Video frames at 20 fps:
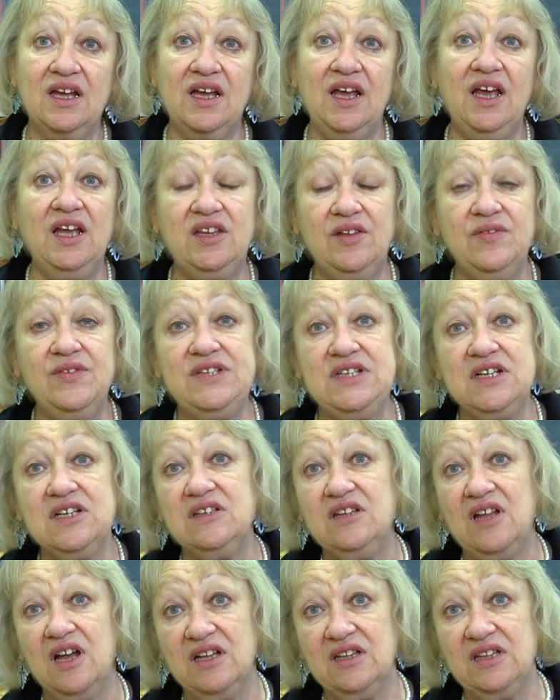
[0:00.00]
этого
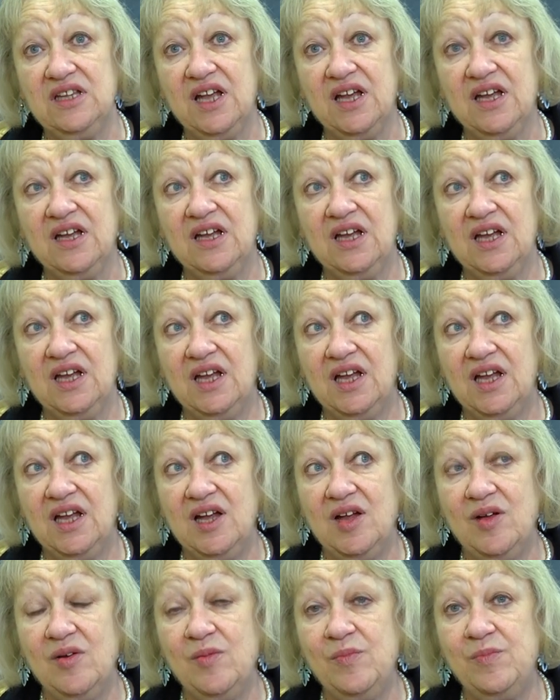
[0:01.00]
диктанта –
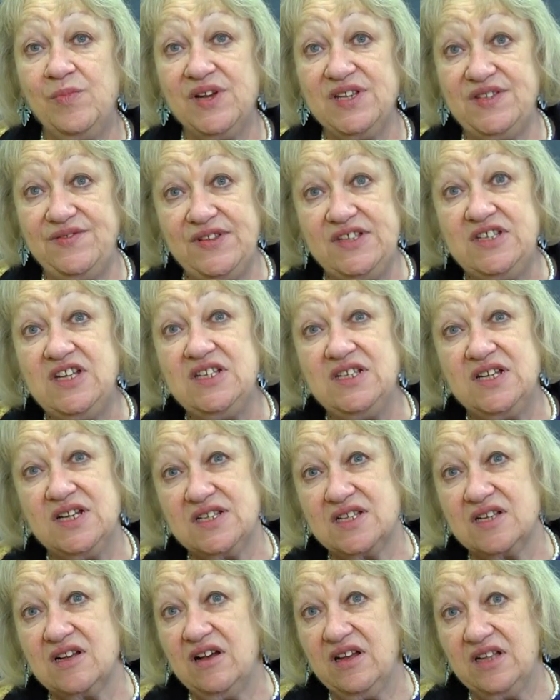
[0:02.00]

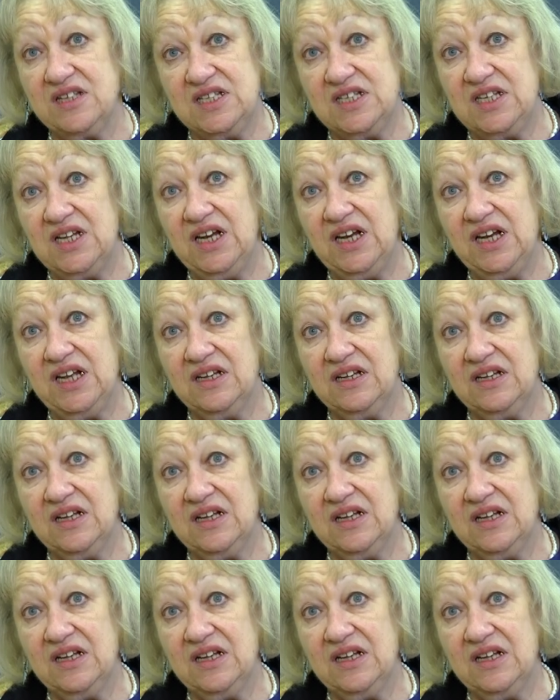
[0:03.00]
просветительская цель.